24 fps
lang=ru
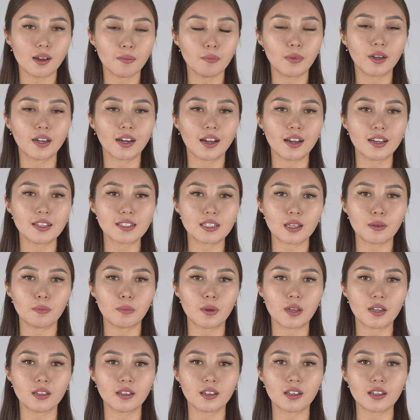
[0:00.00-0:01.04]
обыграли
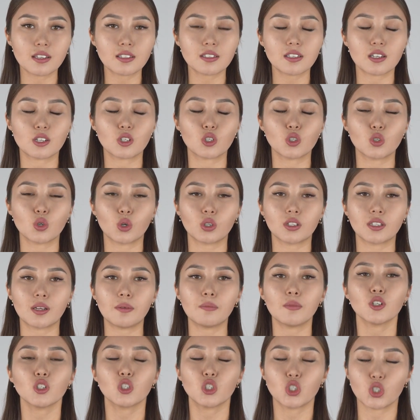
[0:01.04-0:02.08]
соперника со
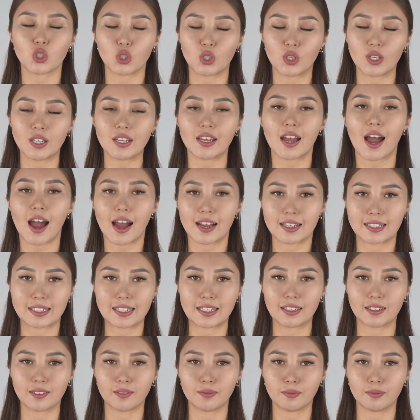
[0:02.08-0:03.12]
счетом 4-1.